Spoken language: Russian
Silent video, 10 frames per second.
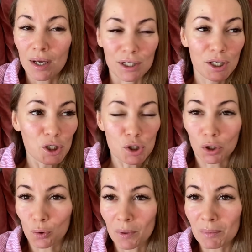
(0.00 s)
И еще
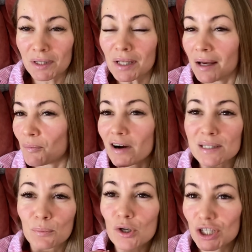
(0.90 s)
такой момент,
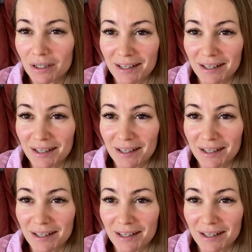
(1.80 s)
возможно,